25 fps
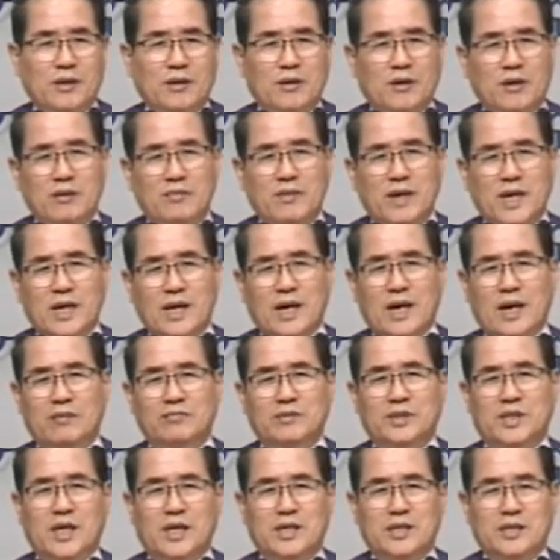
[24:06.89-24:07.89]
얼마나
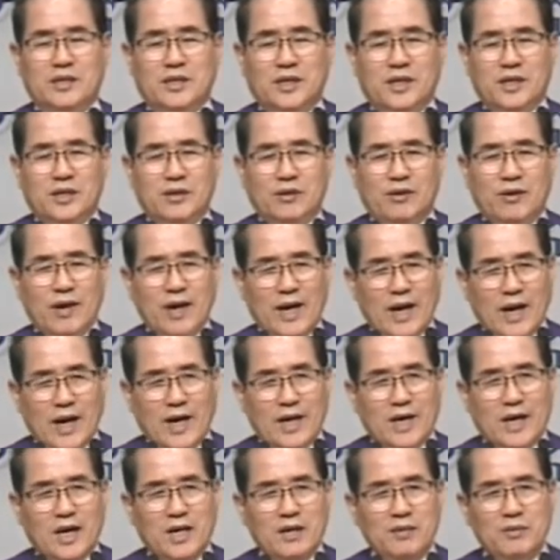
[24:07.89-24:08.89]
감사한 일이에요.
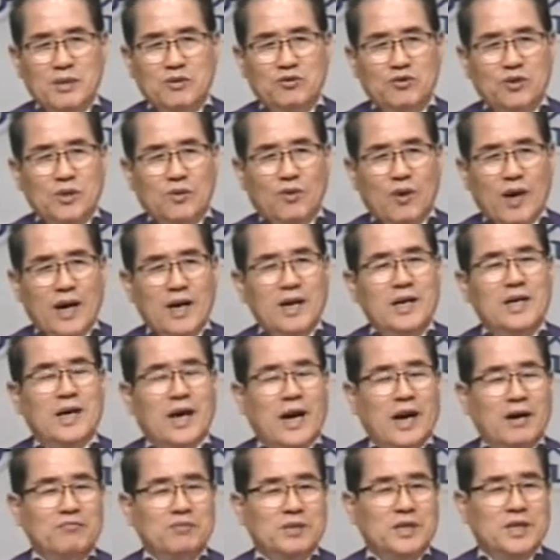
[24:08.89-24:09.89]
하나님이 우리와
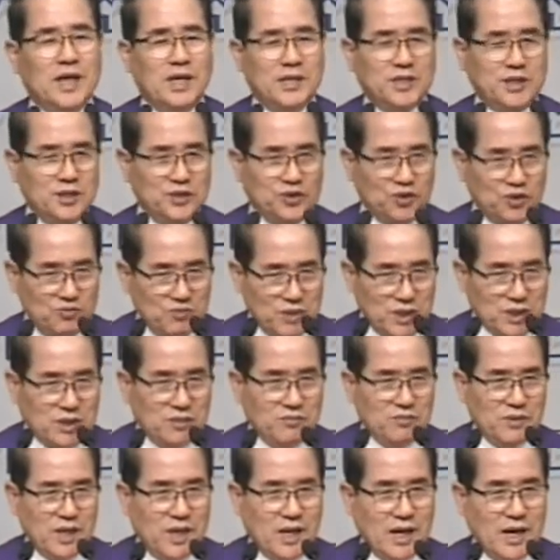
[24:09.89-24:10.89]
함께 하실 줄
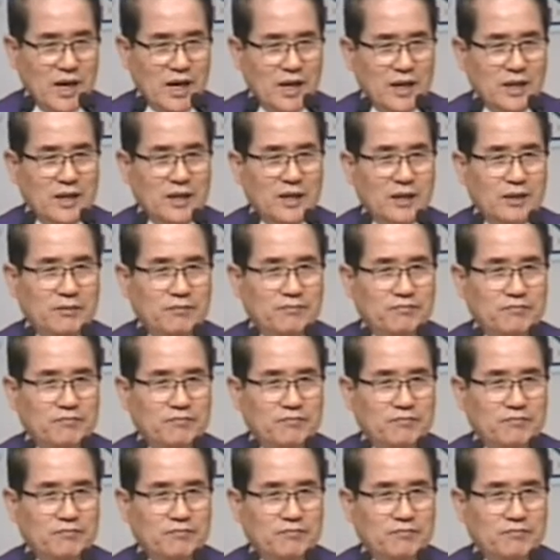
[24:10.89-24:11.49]
믿습니다.